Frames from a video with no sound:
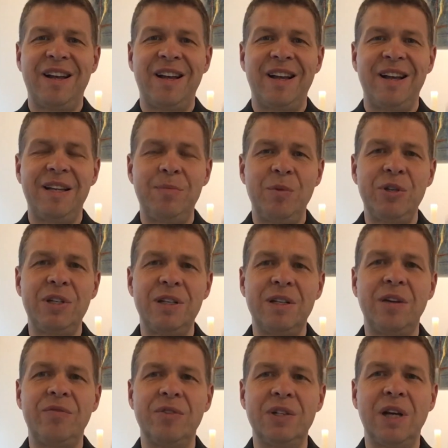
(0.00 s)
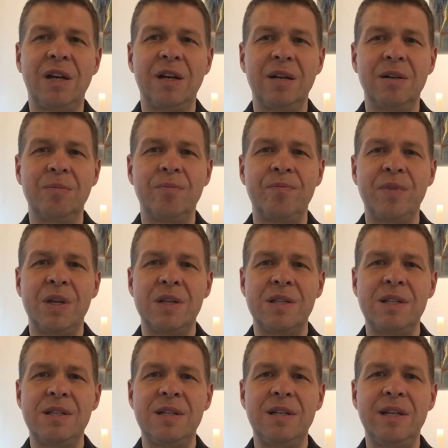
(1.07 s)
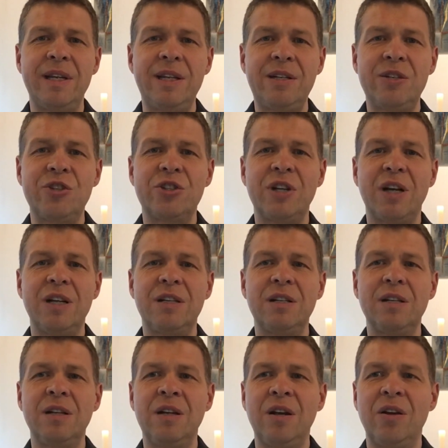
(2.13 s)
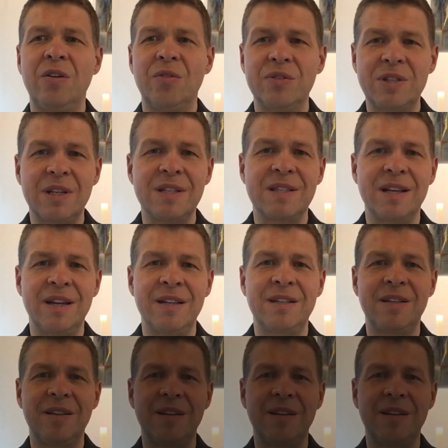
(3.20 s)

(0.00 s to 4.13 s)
Ich möchte Ihnen dafür danken. Sie sind Lichtgestalten unserer Zeit.